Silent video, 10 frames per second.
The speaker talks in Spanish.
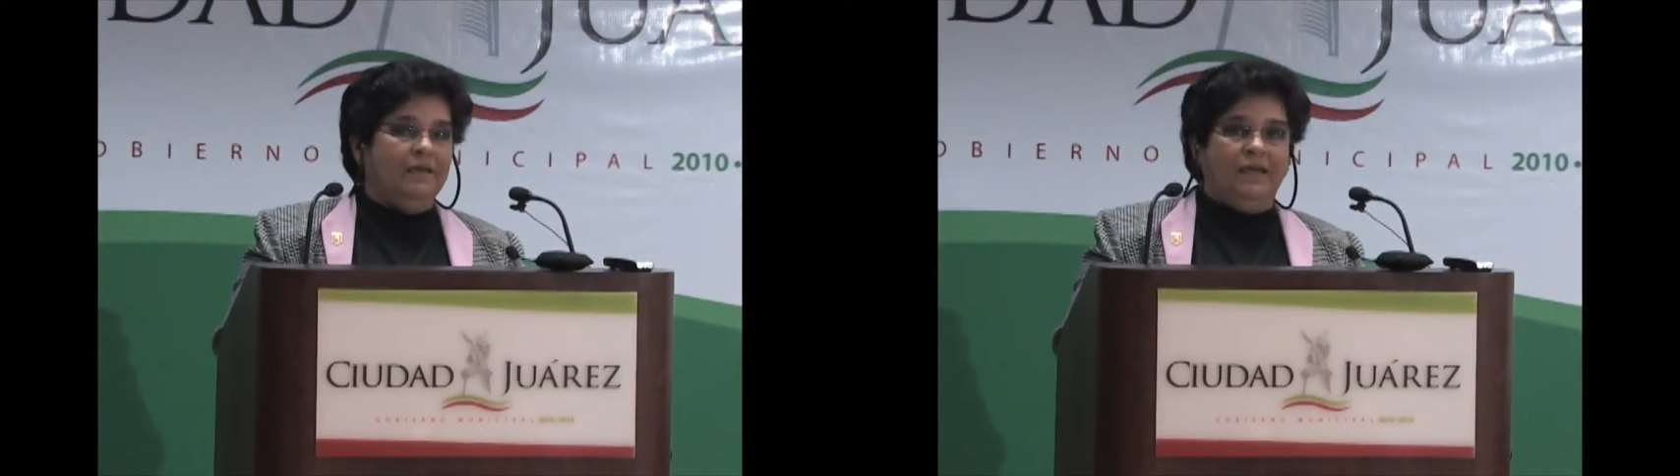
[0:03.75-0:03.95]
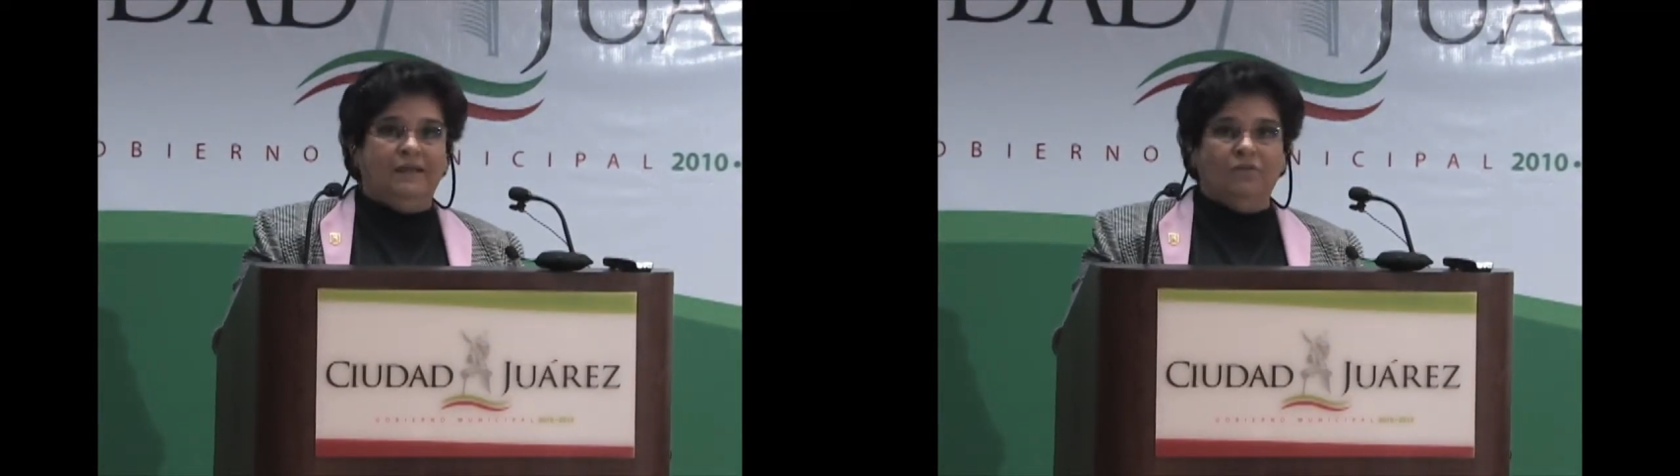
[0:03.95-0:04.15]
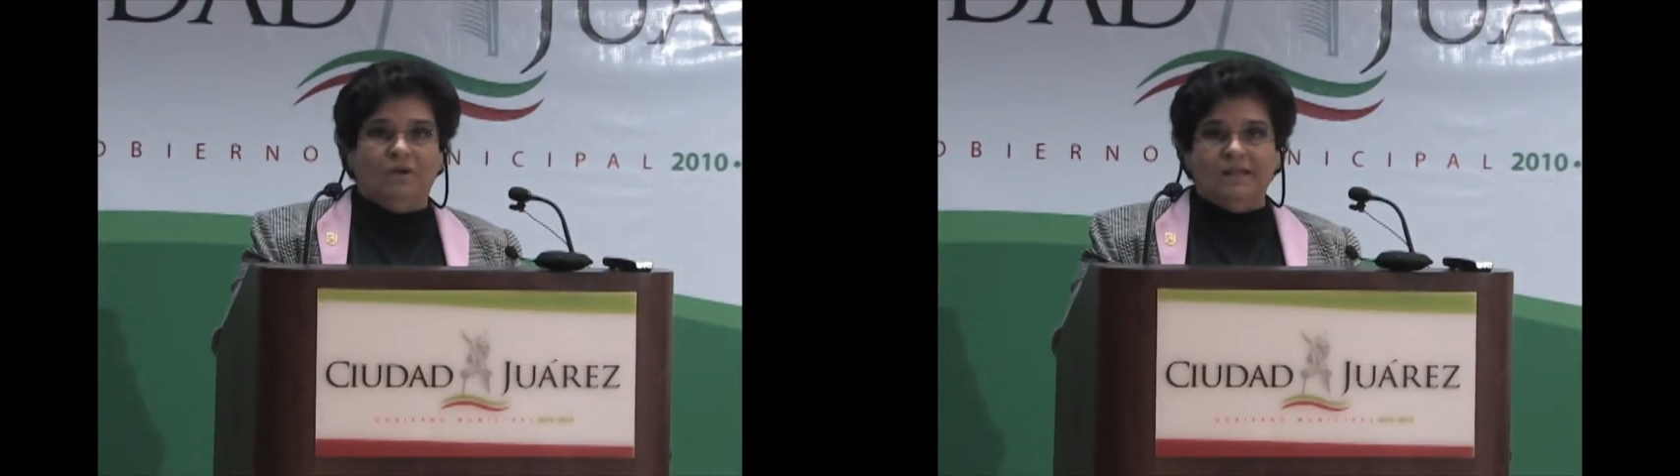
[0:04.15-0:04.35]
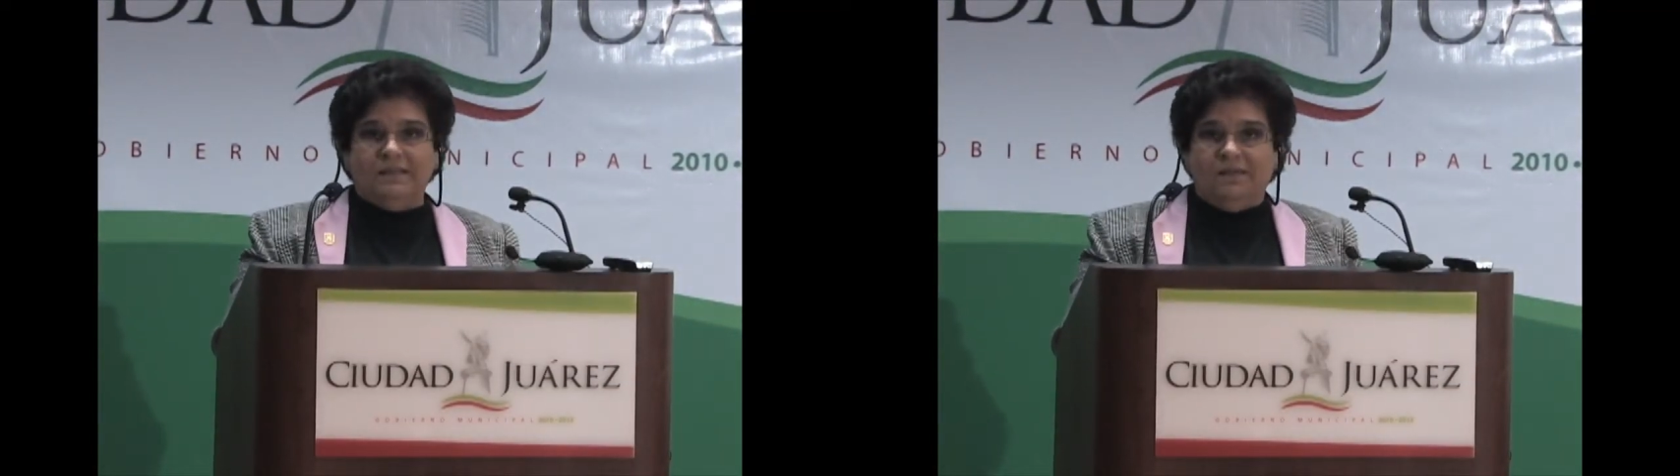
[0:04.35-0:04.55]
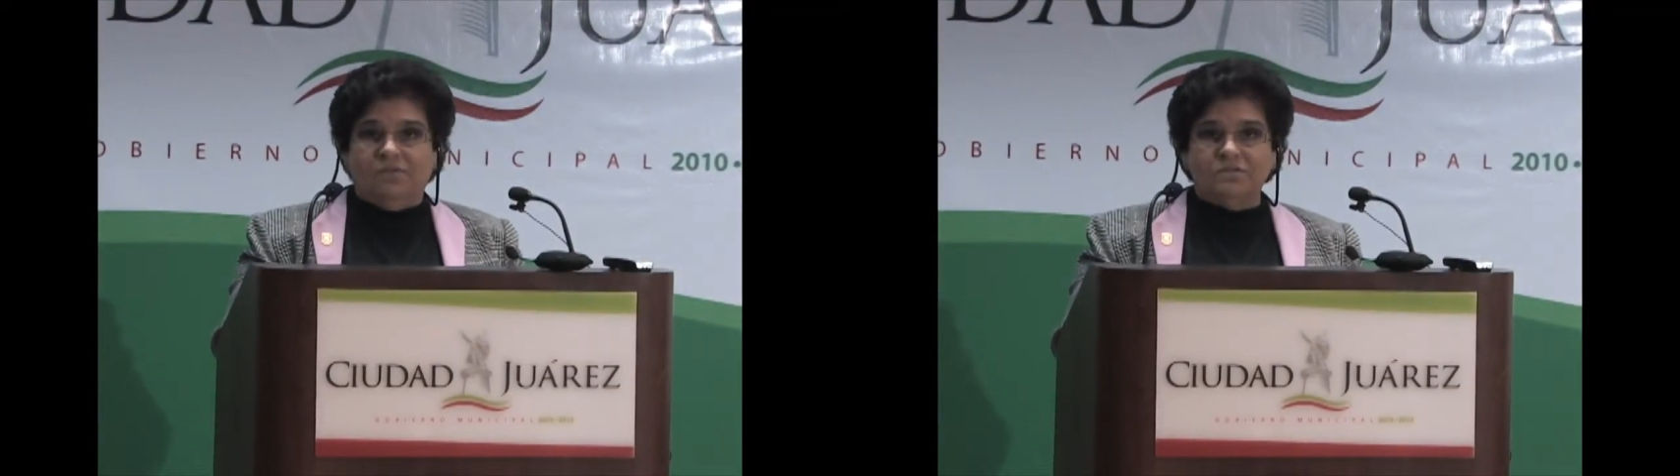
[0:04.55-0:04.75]
en
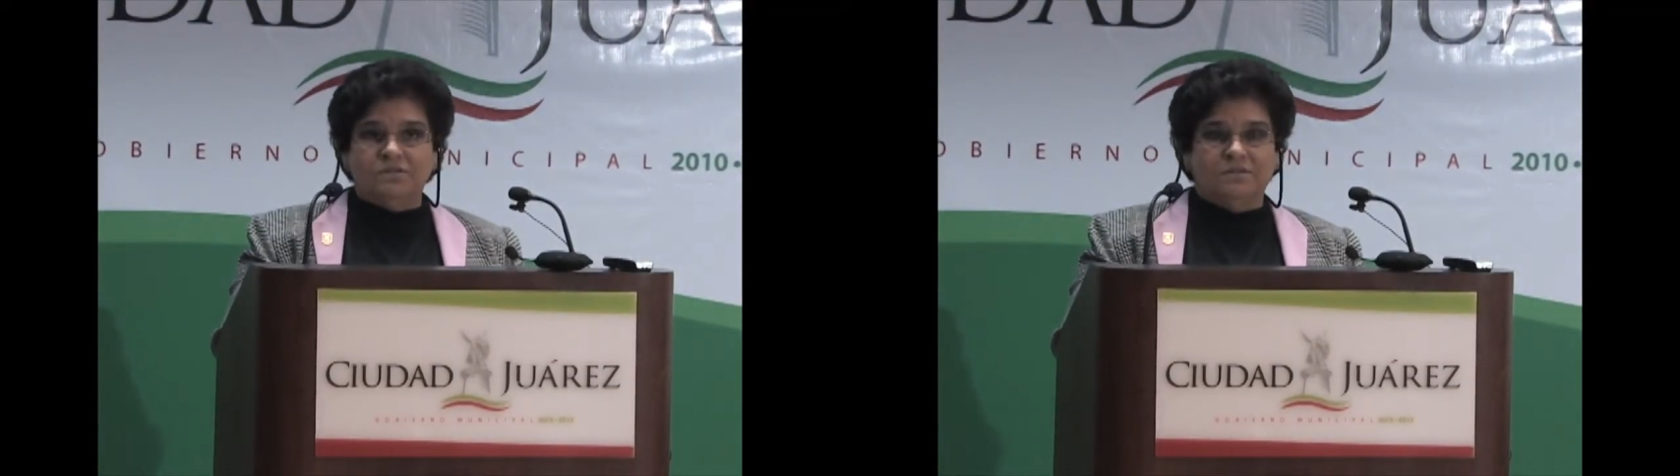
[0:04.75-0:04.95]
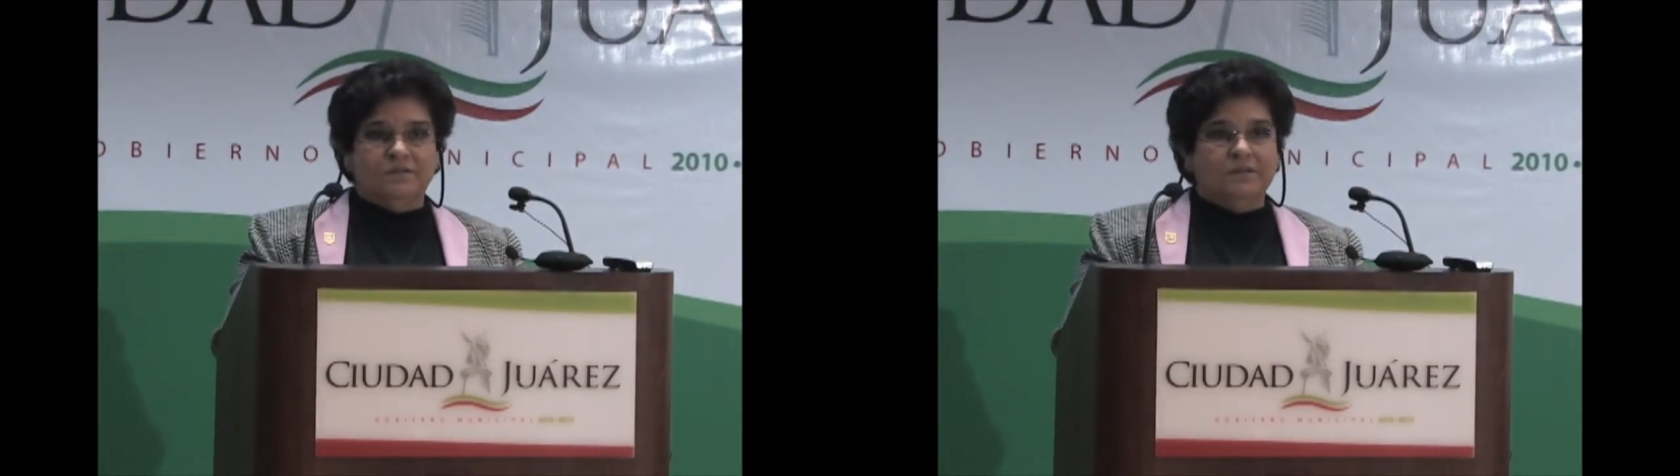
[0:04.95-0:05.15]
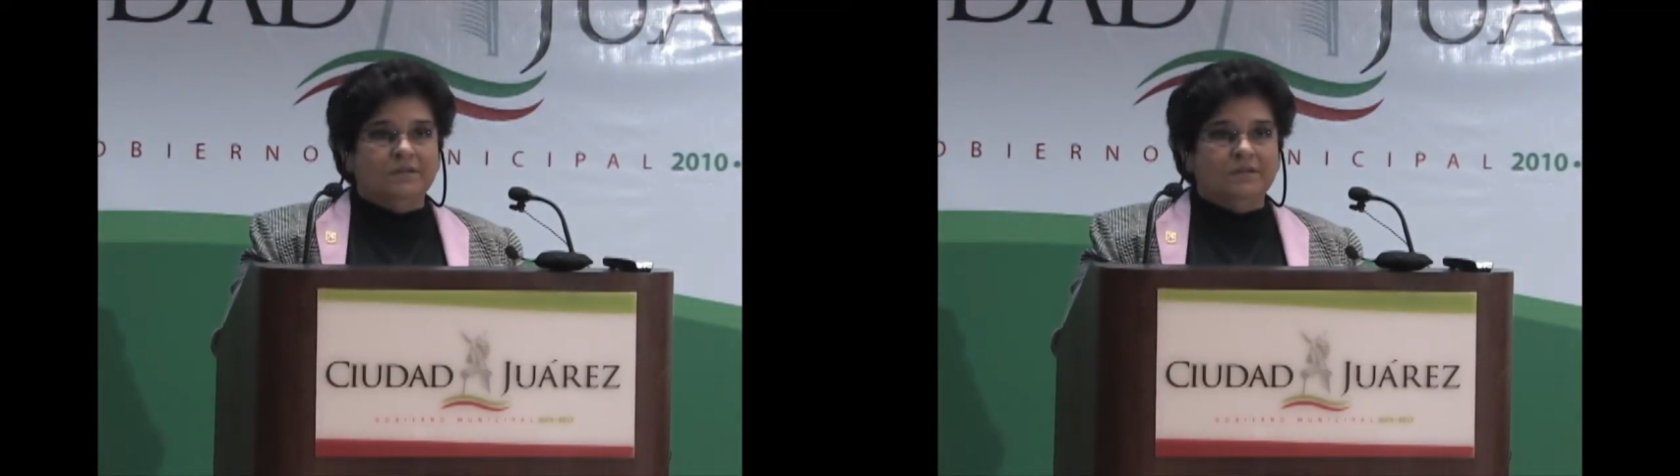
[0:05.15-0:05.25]
donativos,